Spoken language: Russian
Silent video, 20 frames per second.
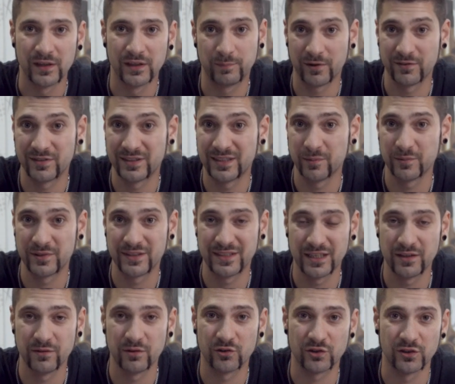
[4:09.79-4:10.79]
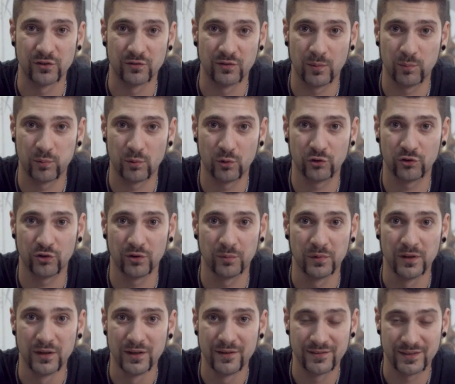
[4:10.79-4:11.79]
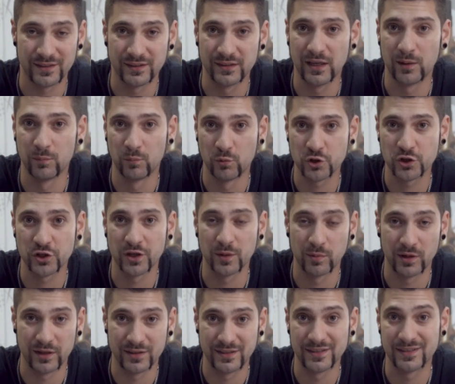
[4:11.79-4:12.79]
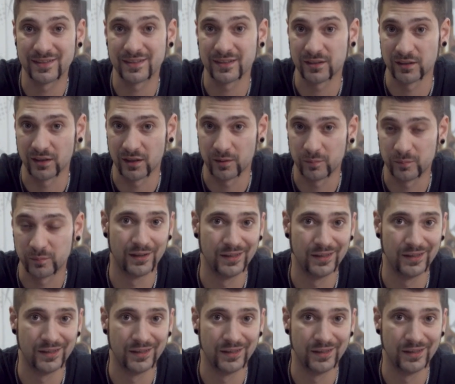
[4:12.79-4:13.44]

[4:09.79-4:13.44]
По всем сервисным вопросам всегда можно обратиться к нам,